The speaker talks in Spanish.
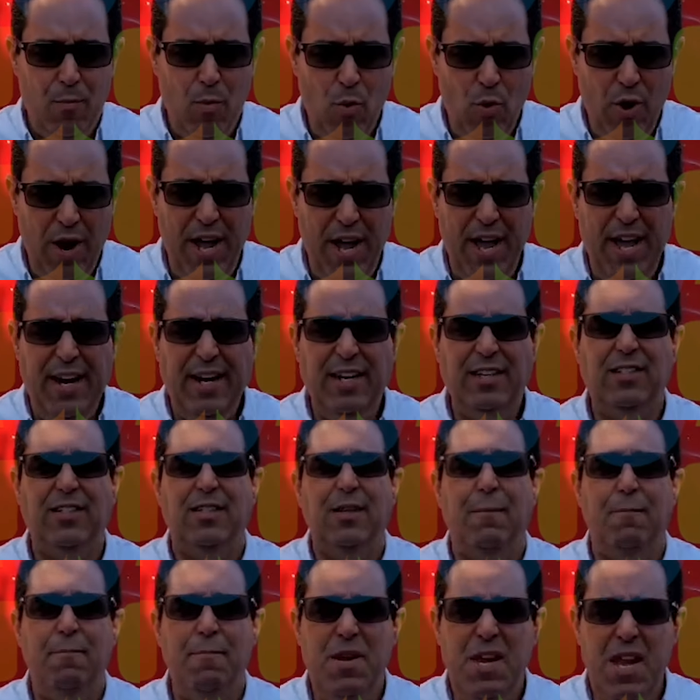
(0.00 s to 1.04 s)

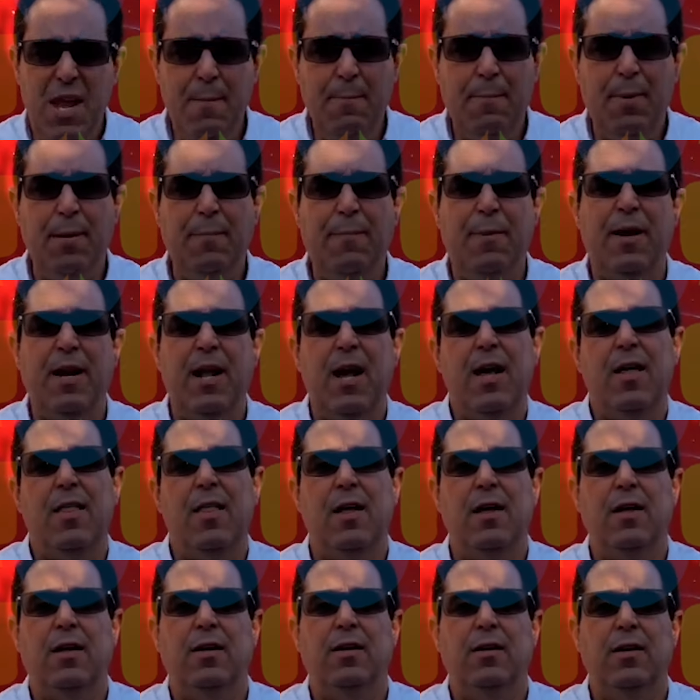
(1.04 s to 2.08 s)
mujeres bien
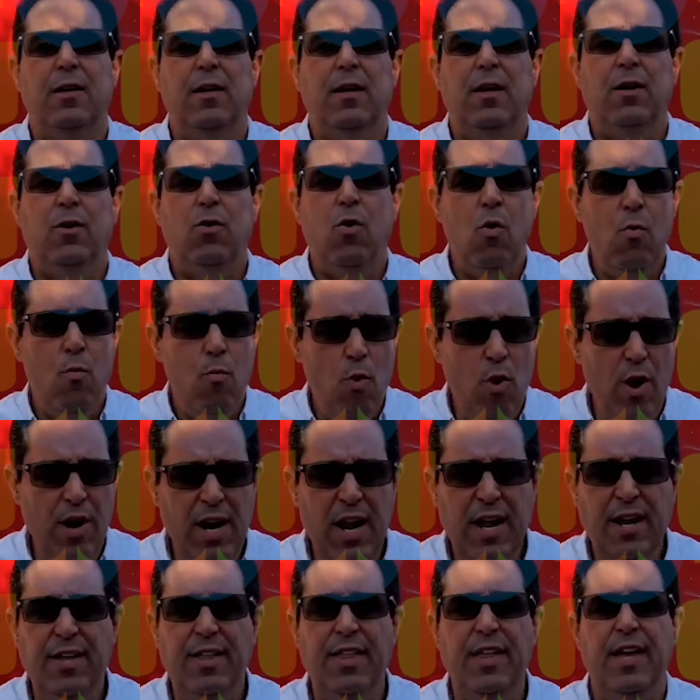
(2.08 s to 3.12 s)
preparadas, con
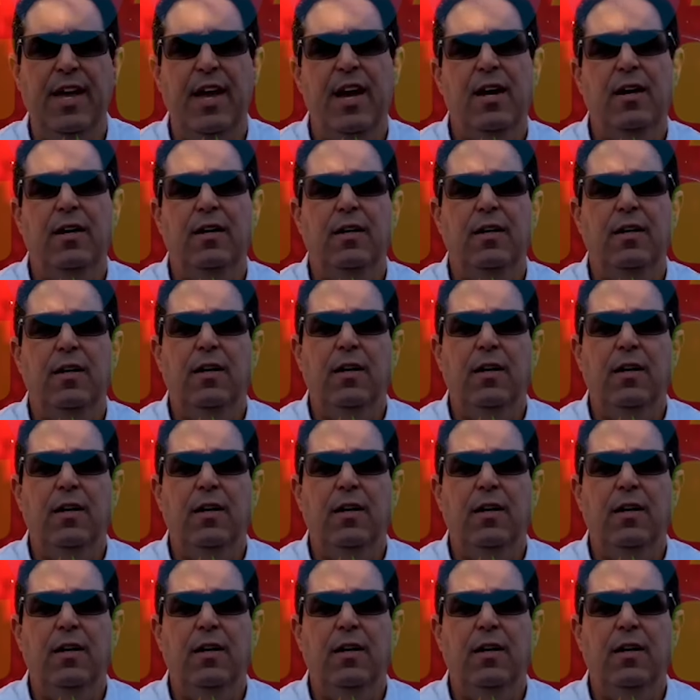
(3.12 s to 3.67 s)
buenas ideas,